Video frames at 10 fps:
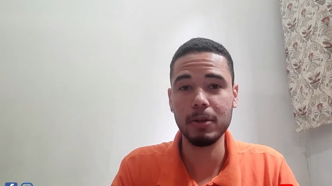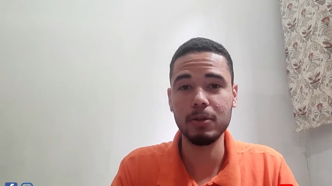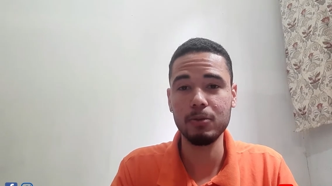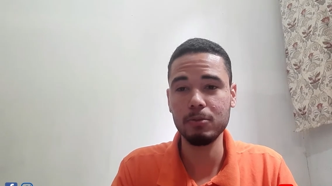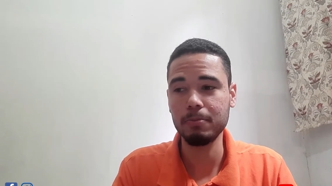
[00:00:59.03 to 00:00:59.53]

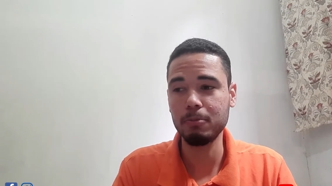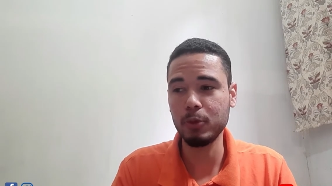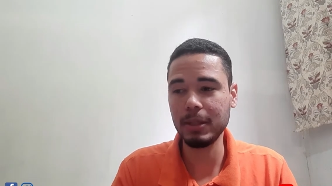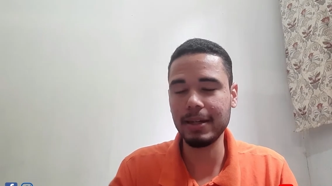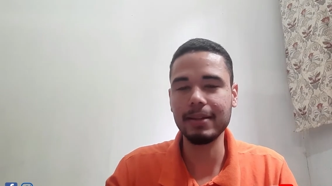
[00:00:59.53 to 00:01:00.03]
um, um
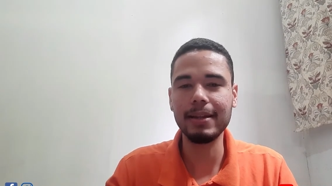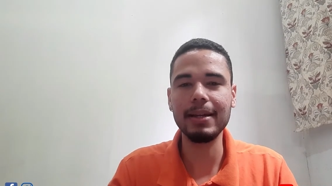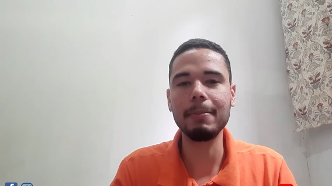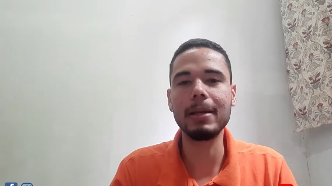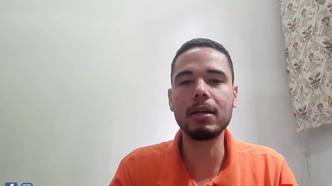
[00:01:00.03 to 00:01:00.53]

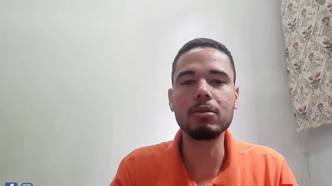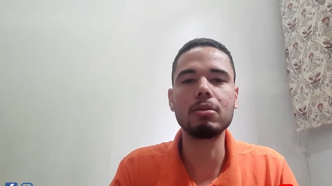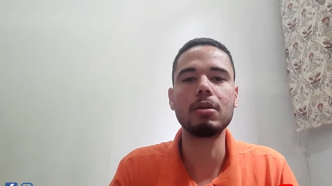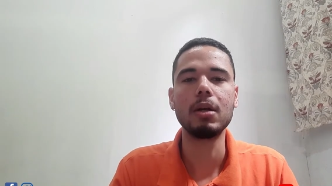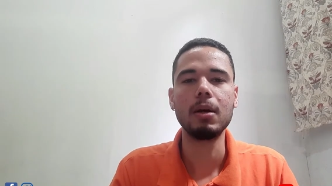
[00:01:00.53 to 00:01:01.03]

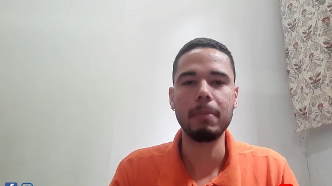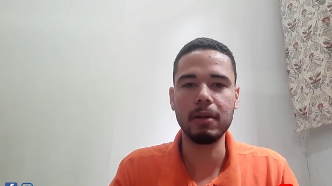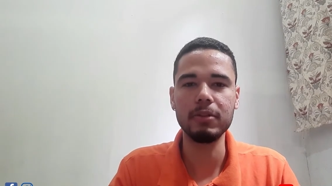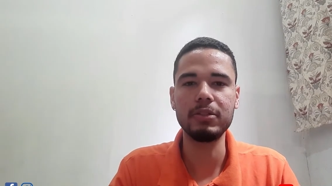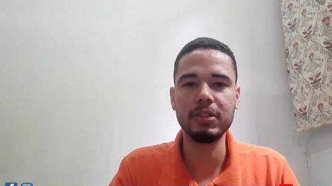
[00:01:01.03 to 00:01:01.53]
entretenimento para
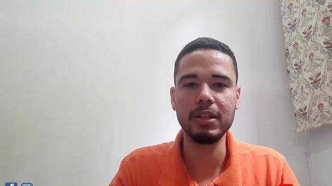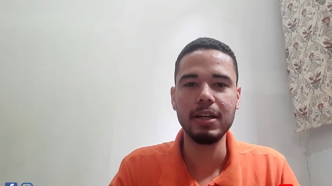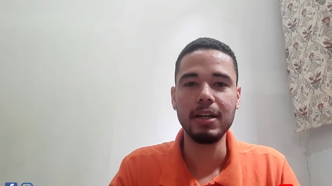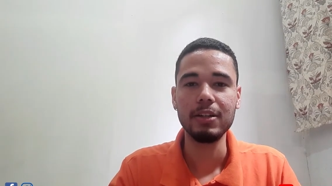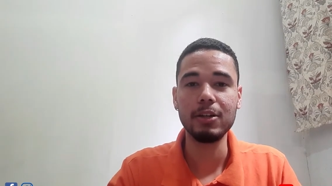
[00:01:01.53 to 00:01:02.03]
você
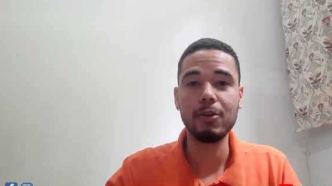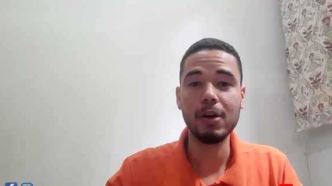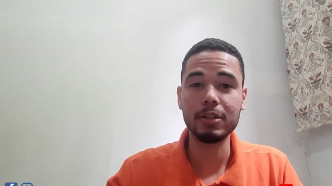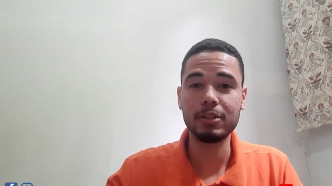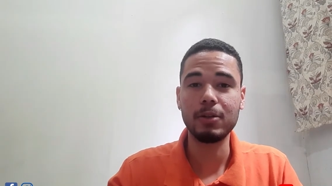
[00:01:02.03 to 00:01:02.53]
que
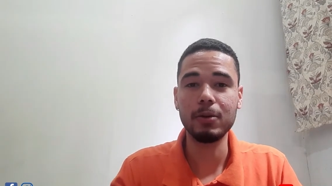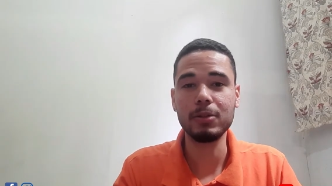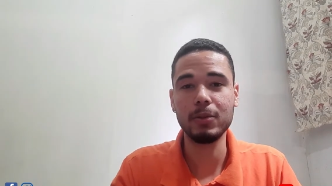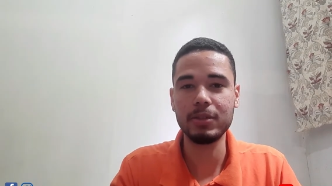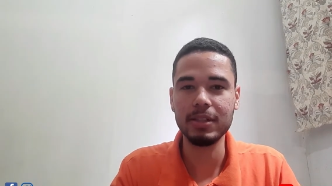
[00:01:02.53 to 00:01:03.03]
gosta de
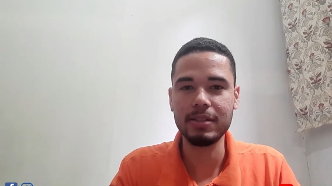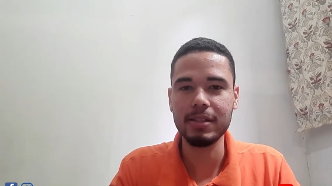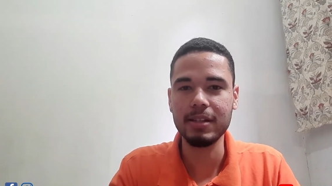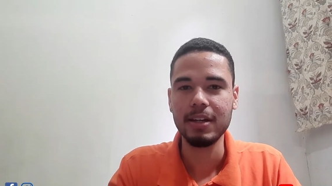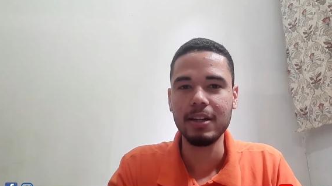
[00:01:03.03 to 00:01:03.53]
conteúdos
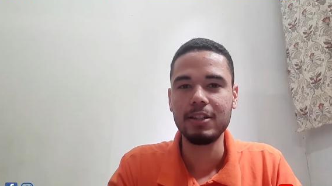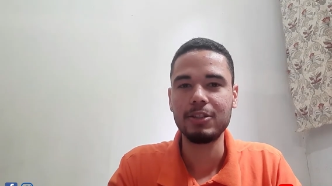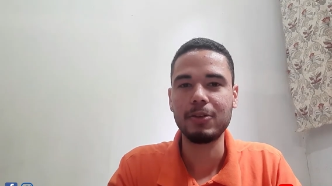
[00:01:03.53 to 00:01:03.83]
assim, de